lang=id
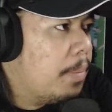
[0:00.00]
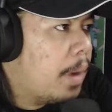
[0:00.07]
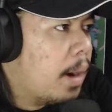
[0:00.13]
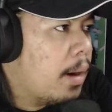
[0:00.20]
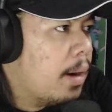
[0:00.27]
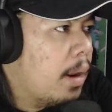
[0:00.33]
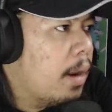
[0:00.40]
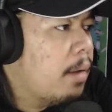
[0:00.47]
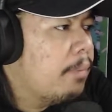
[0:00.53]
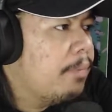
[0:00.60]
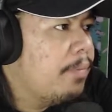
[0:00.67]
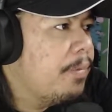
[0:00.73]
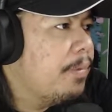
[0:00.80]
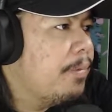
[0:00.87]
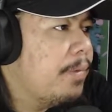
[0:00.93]
dan
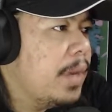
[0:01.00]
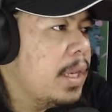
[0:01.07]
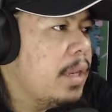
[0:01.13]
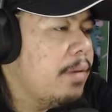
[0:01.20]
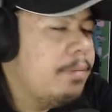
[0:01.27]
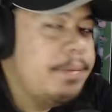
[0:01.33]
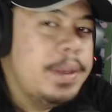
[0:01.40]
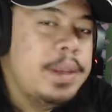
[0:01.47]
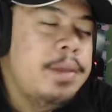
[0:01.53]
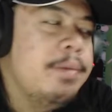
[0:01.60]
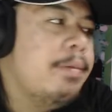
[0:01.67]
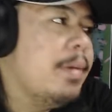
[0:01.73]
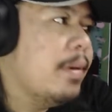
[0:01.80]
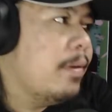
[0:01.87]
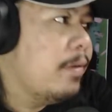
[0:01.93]
Fanny Vidi
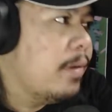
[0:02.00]
Vici.